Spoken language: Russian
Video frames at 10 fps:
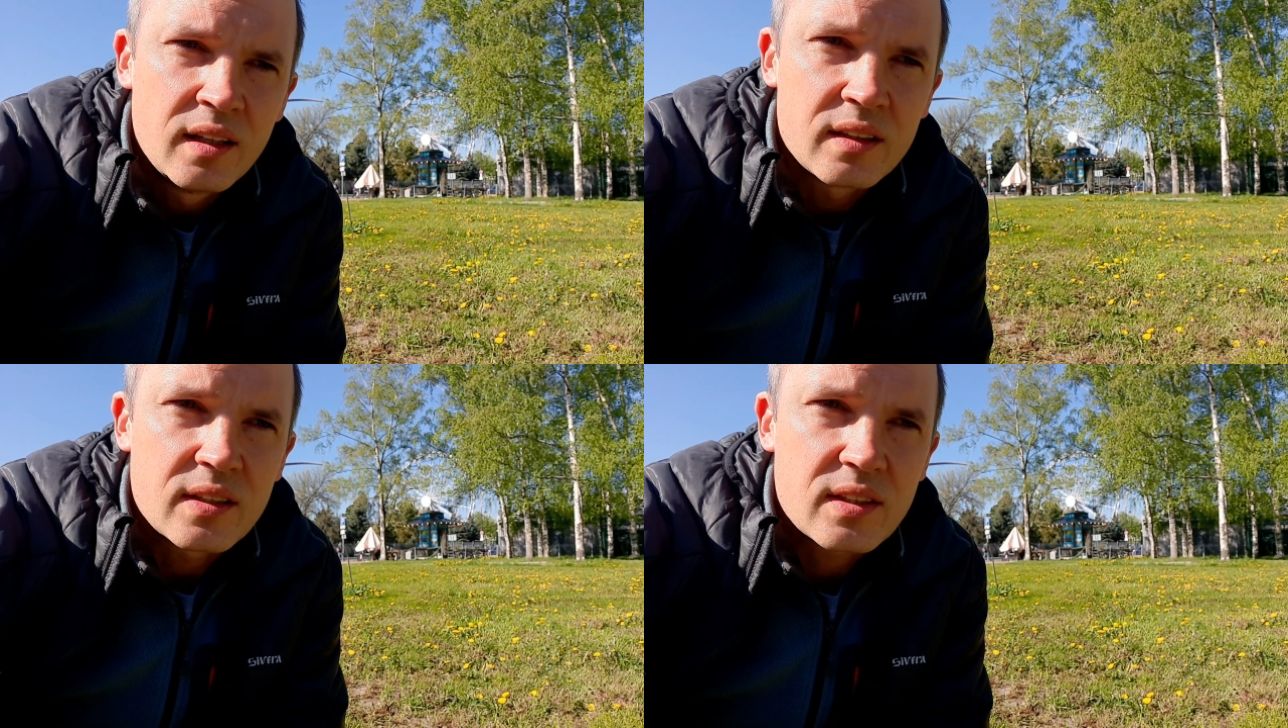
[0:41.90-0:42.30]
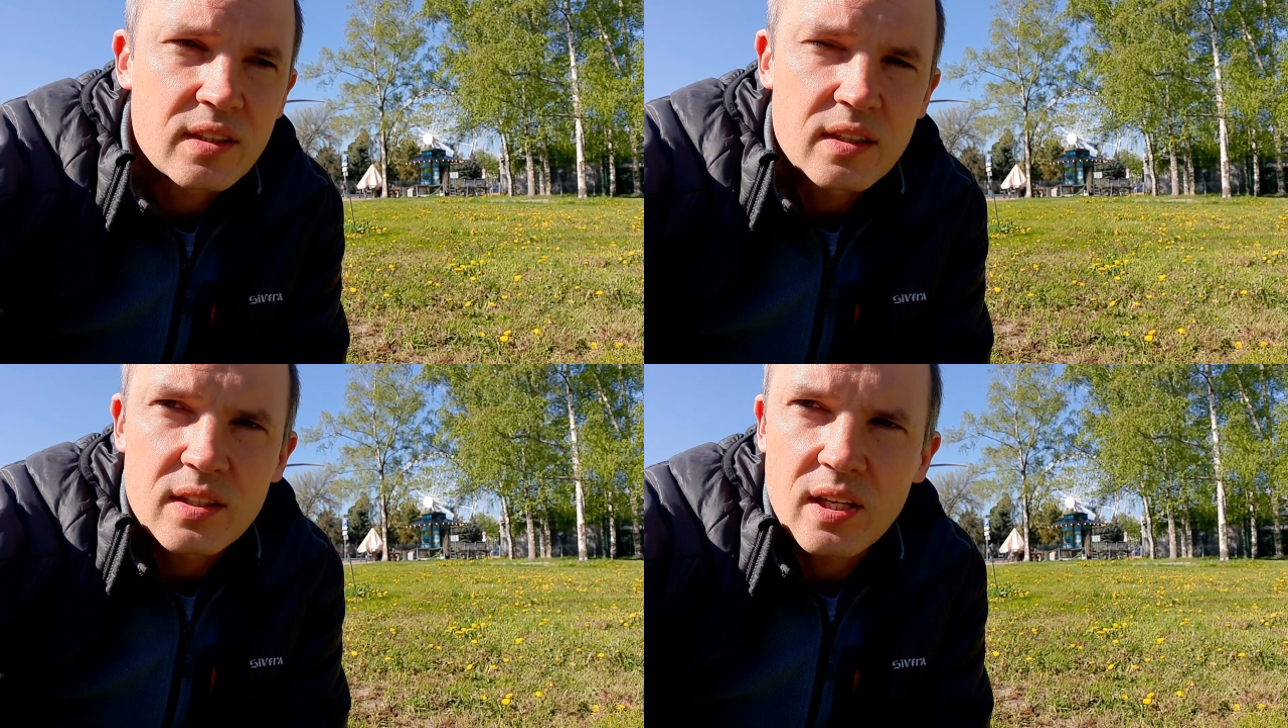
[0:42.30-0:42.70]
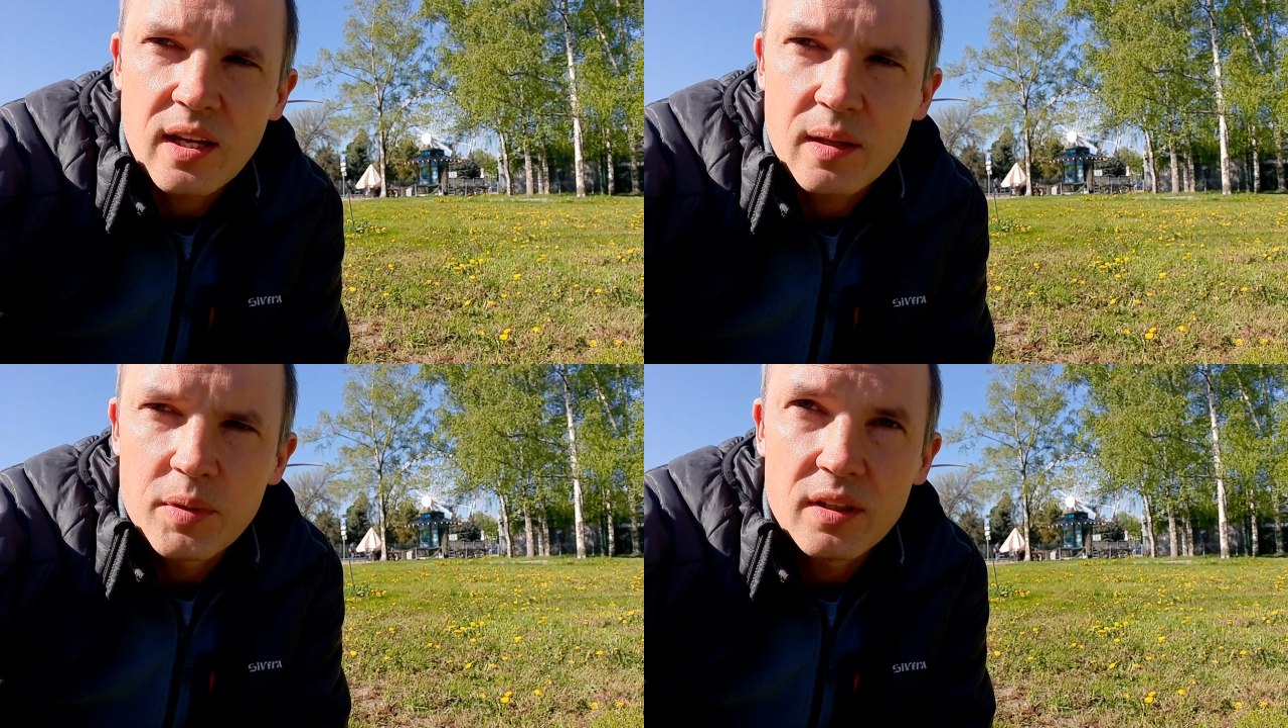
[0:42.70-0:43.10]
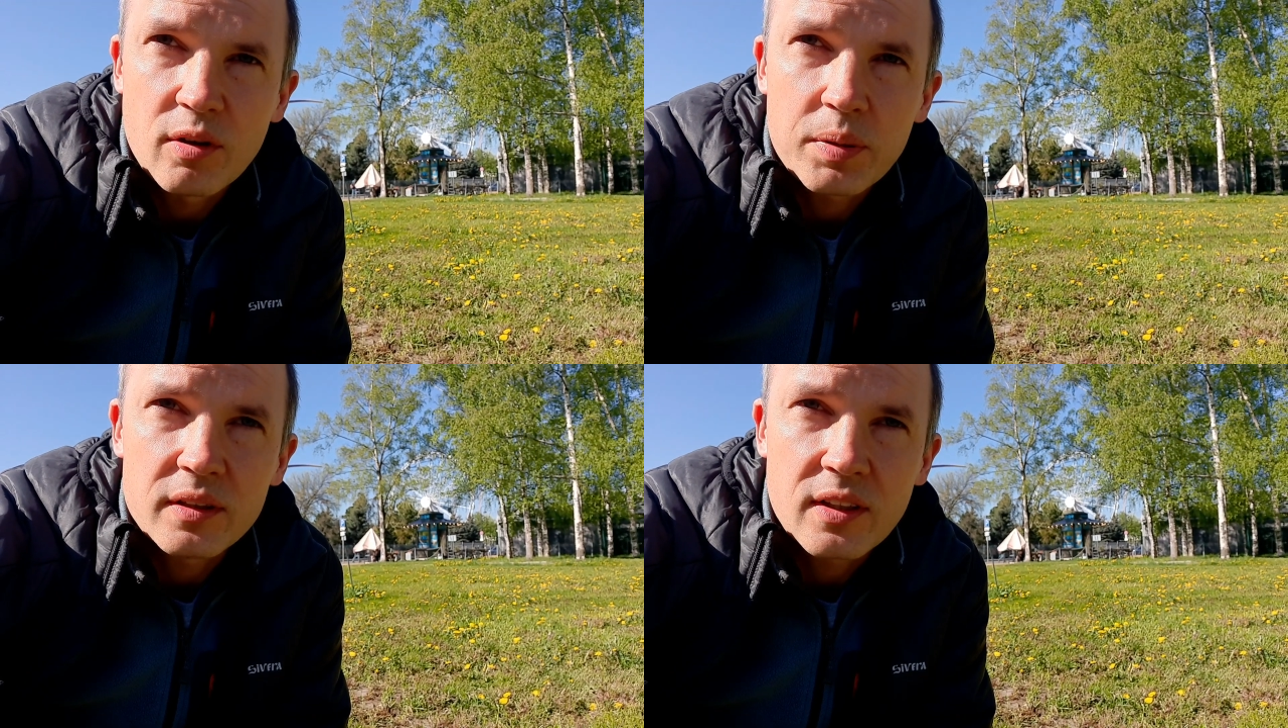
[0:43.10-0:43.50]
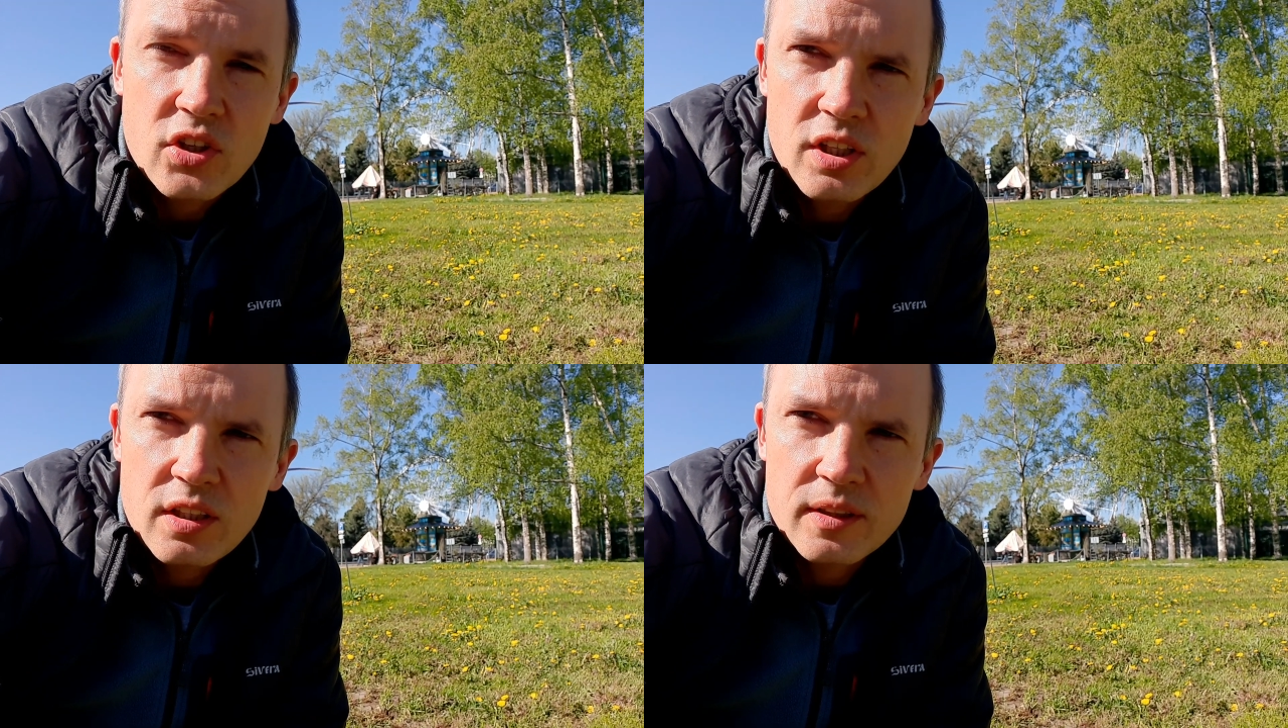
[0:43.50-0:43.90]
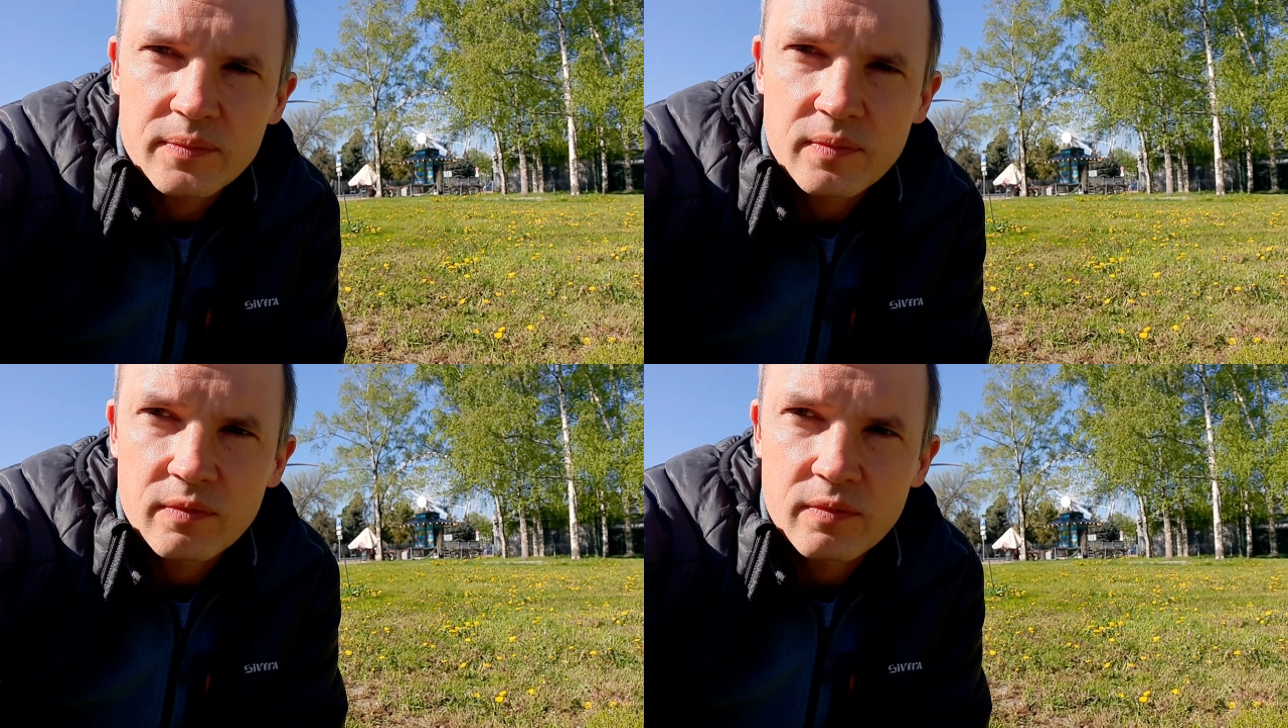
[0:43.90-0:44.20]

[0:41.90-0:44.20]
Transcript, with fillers: так сказать, обильного плодоношения,